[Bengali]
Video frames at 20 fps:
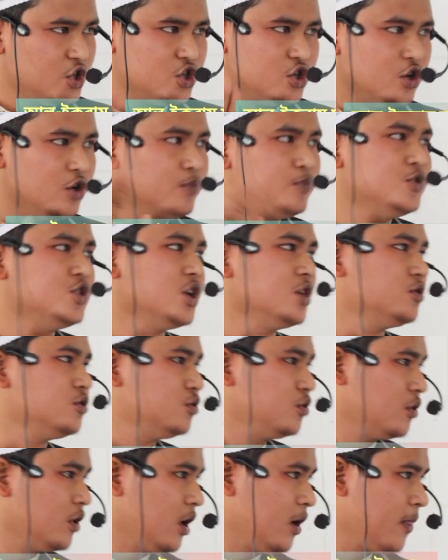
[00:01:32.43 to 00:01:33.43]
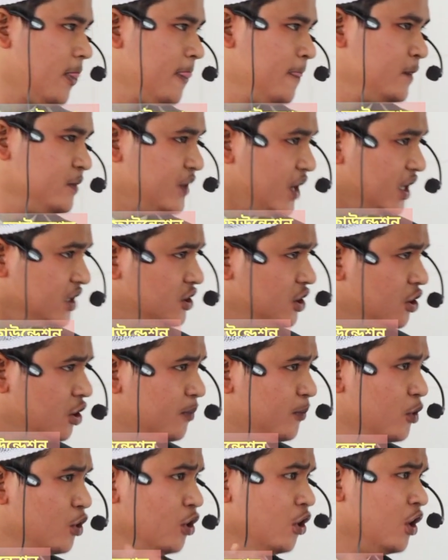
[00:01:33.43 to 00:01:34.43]
সব জানতো না তাদেরও
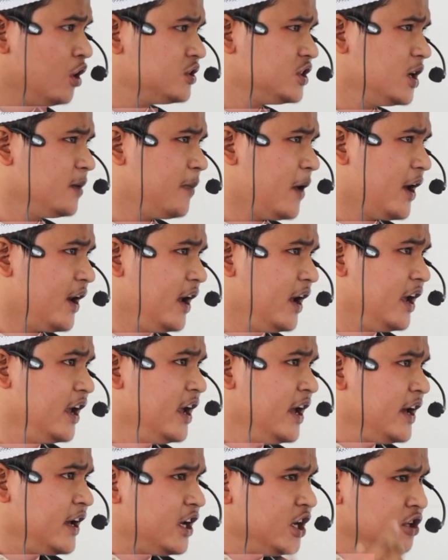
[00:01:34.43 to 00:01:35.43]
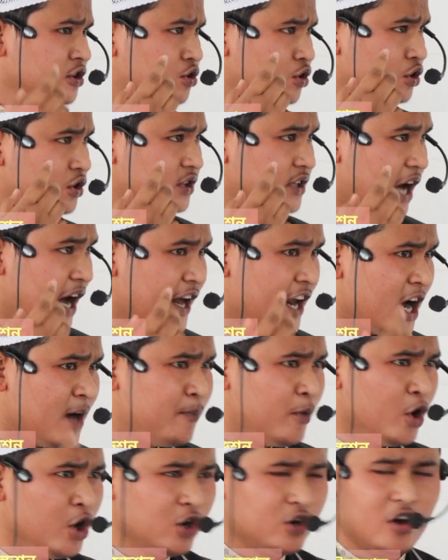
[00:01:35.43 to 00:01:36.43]
ভুল হতে পারে কিন্তু তারা
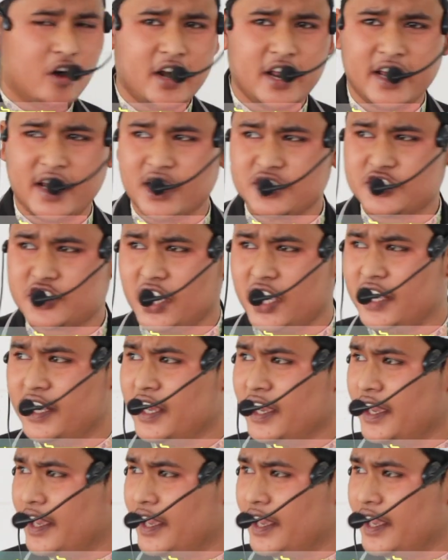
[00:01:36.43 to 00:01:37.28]
ভুল করে গেছেন